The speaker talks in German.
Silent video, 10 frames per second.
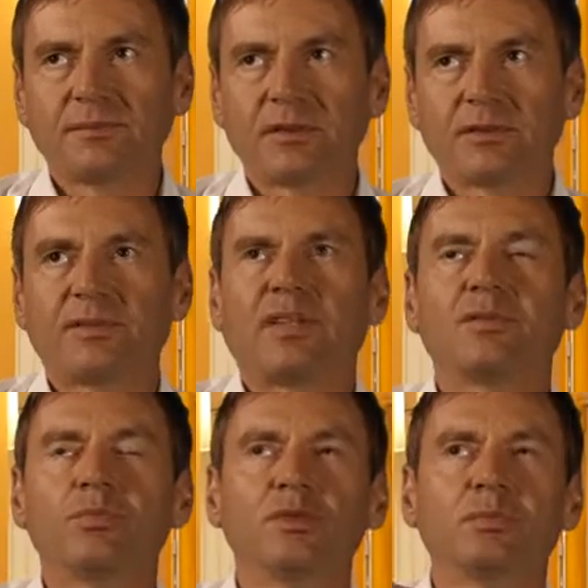Also für
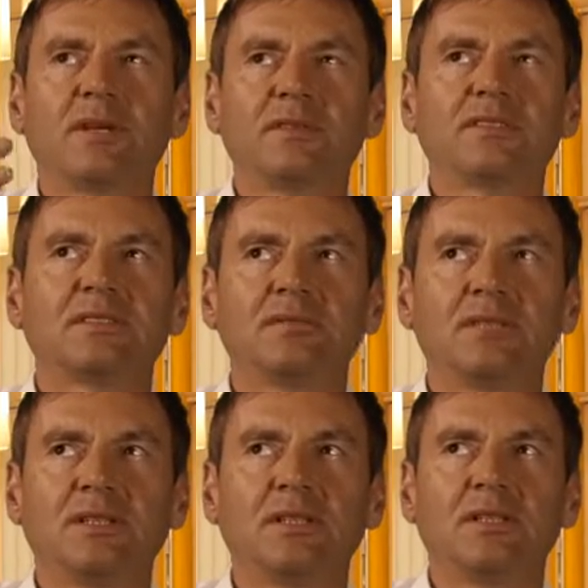das muss man auch wissen, wie
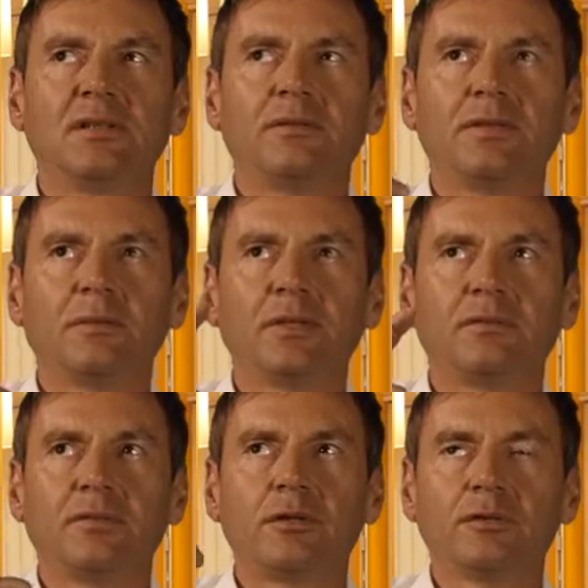die
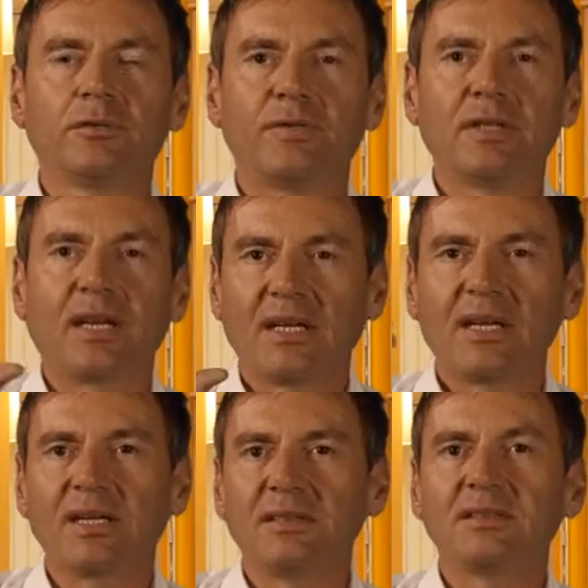Firmenphilosophie
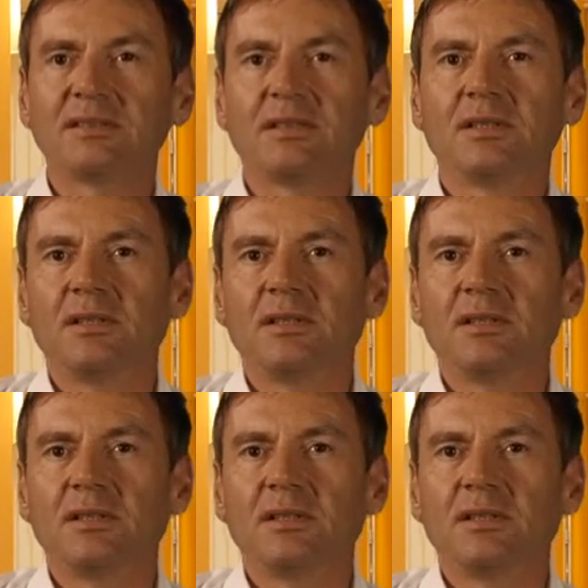generell ist,